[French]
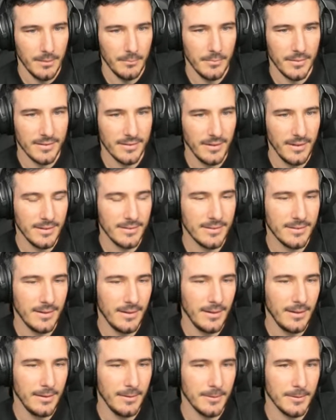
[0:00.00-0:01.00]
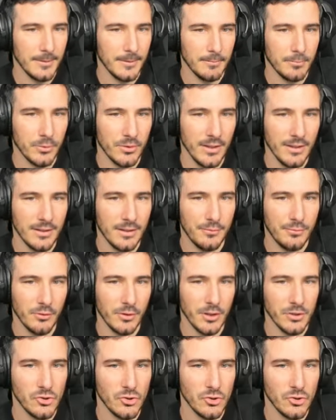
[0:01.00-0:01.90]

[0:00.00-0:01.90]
Mais c'est vrai que ça, euh, peut-être qu'il faudrait